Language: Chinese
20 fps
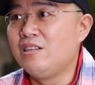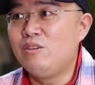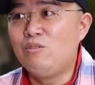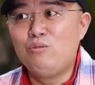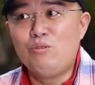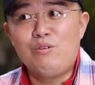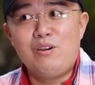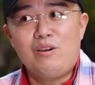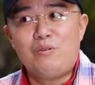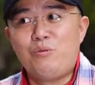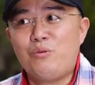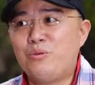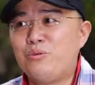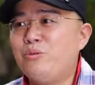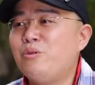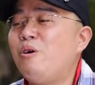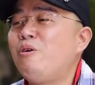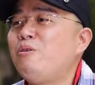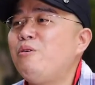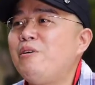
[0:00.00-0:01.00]
可是如果我
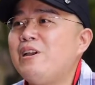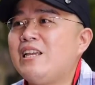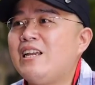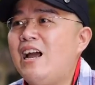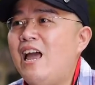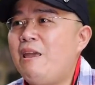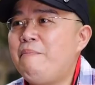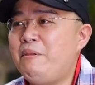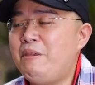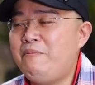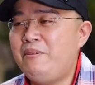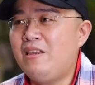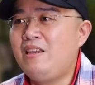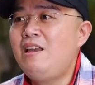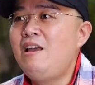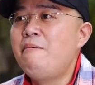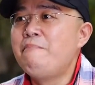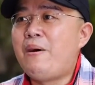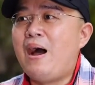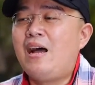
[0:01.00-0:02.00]
透过一个 A P
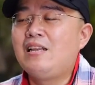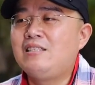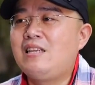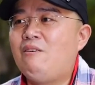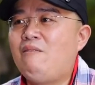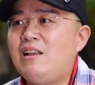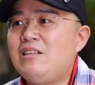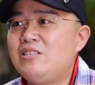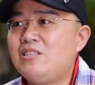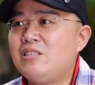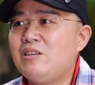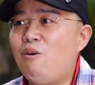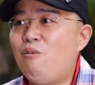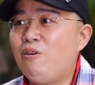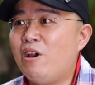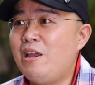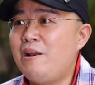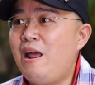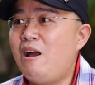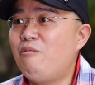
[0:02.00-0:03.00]
P 把它照完之
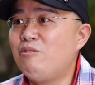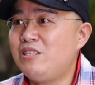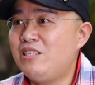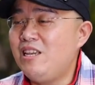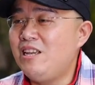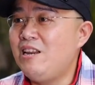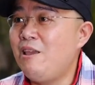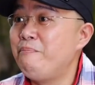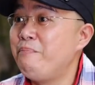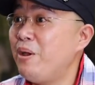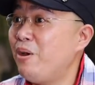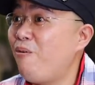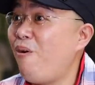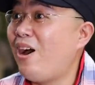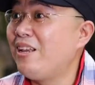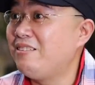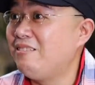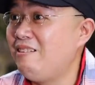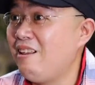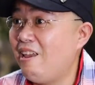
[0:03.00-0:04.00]
后，我可以让我自己脸变瓜子